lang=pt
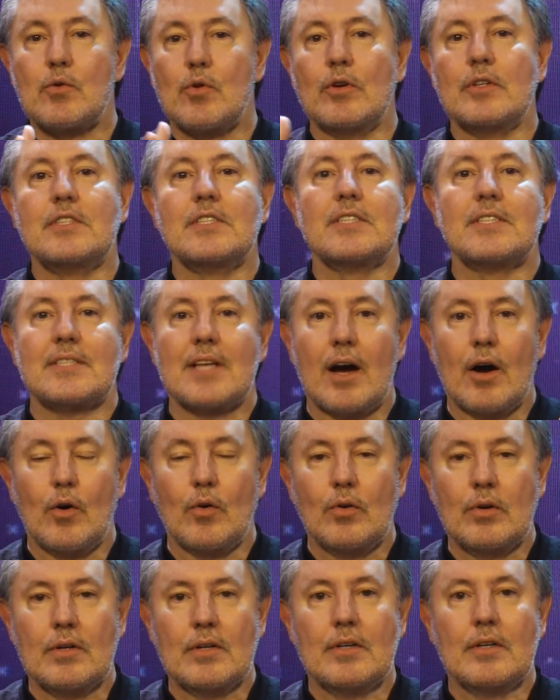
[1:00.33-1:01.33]

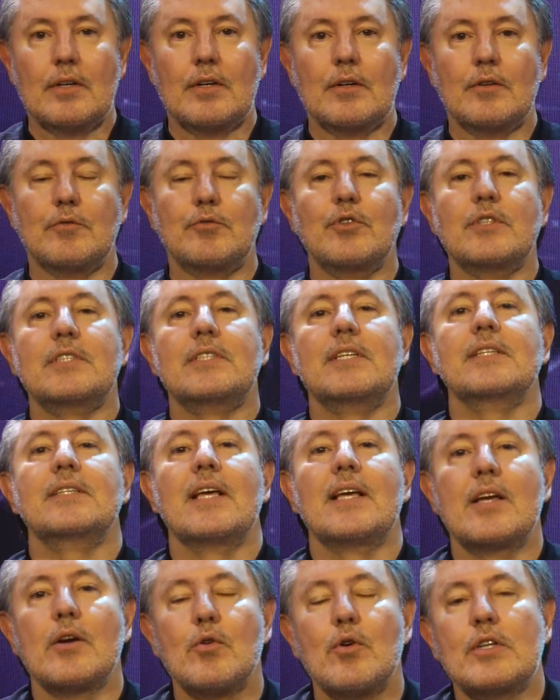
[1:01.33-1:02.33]
condição, você
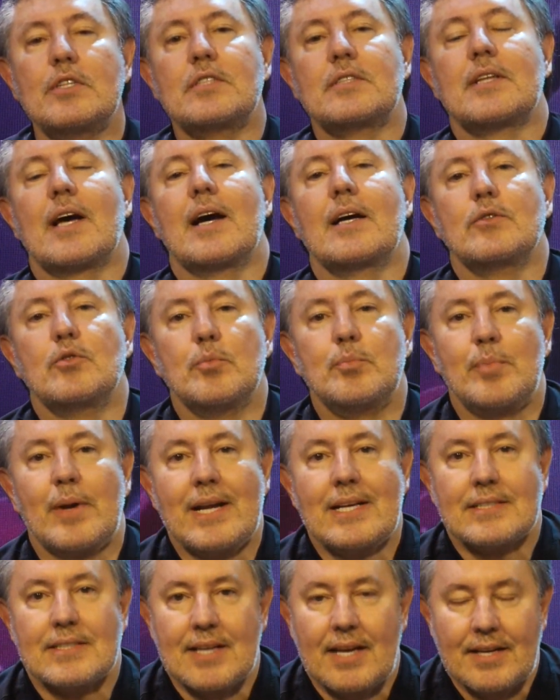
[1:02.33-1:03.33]
tem que gostar do
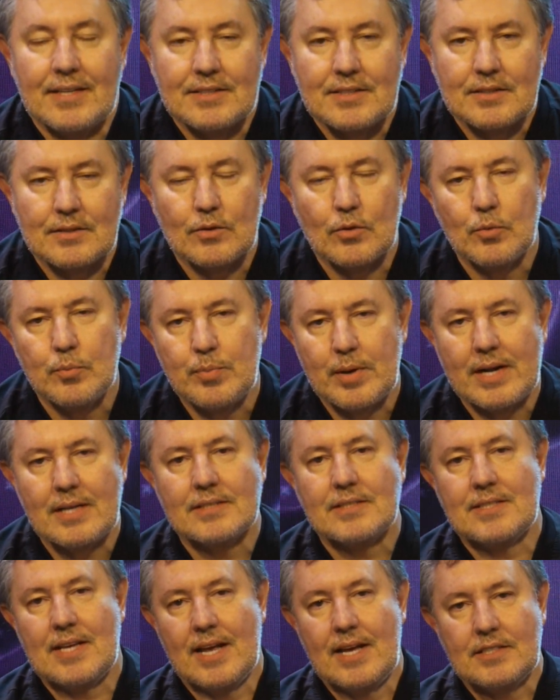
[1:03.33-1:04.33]
presente. O
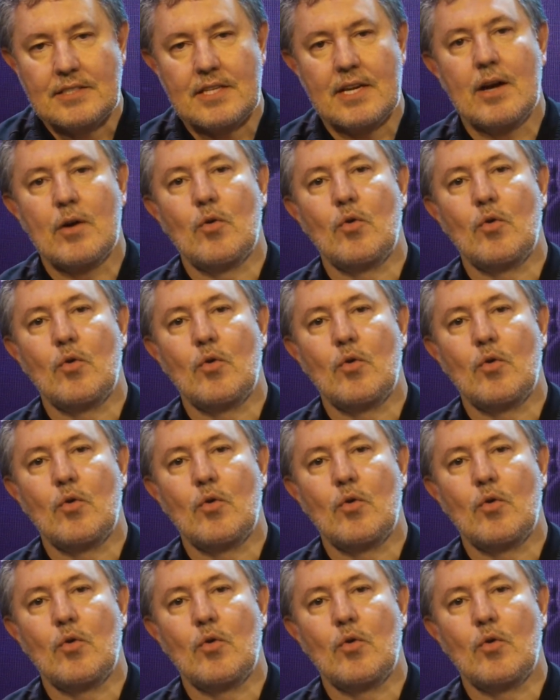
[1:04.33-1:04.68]
presente é